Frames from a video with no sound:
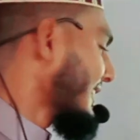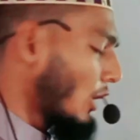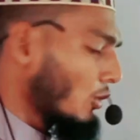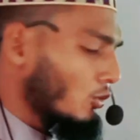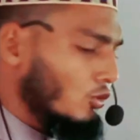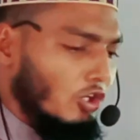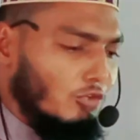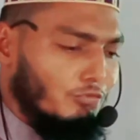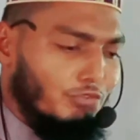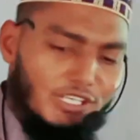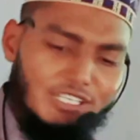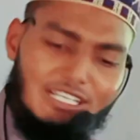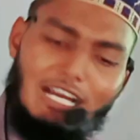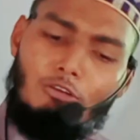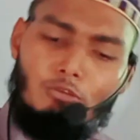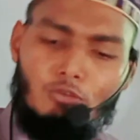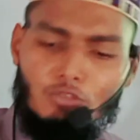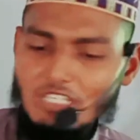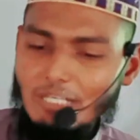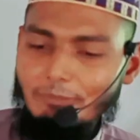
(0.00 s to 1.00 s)
কাউকে
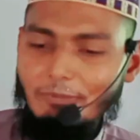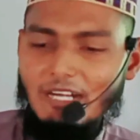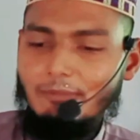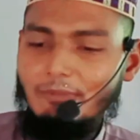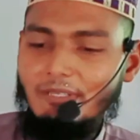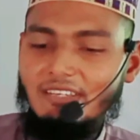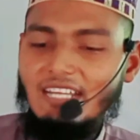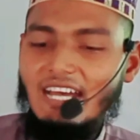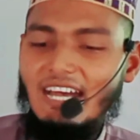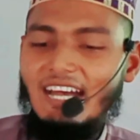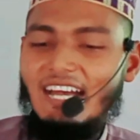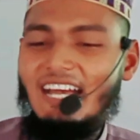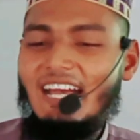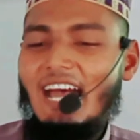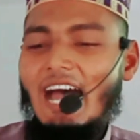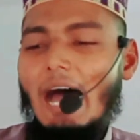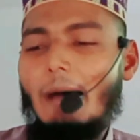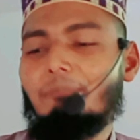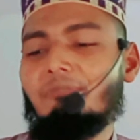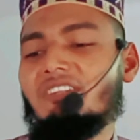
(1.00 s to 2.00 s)
অপেক্ষাও করতে পারবেন না
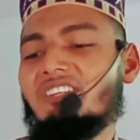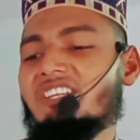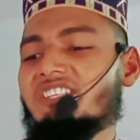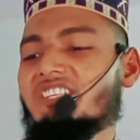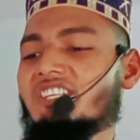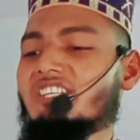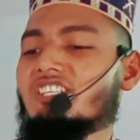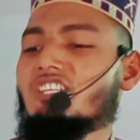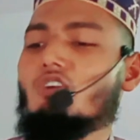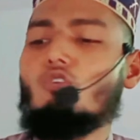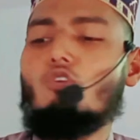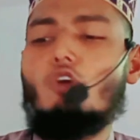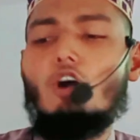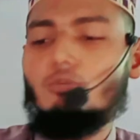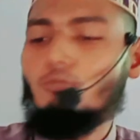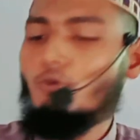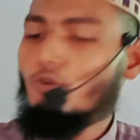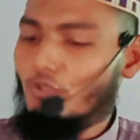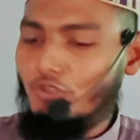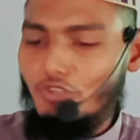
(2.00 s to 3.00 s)
আপনি নিজে নিজেও
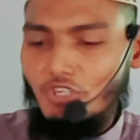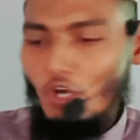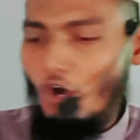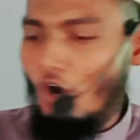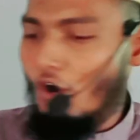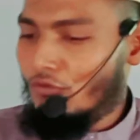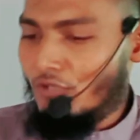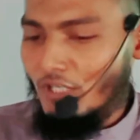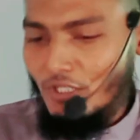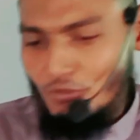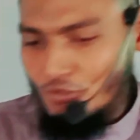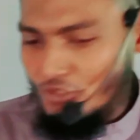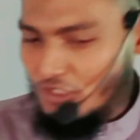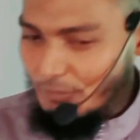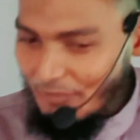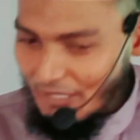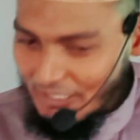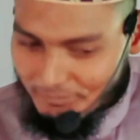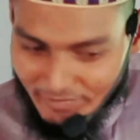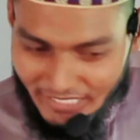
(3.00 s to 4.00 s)
গর্ব করতে অহংকার
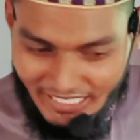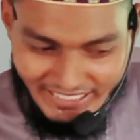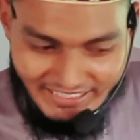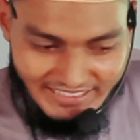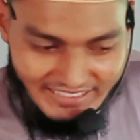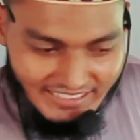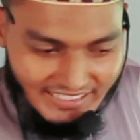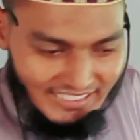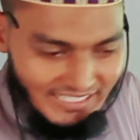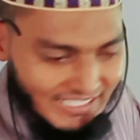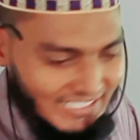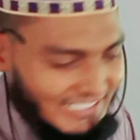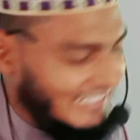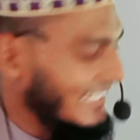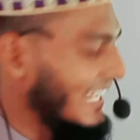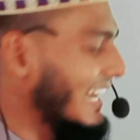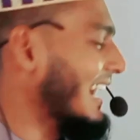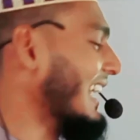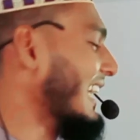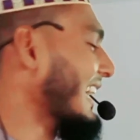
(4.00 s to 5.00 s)
করতে পারবেন
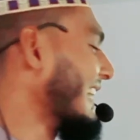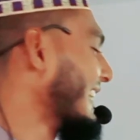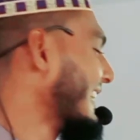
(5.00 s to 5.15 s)
না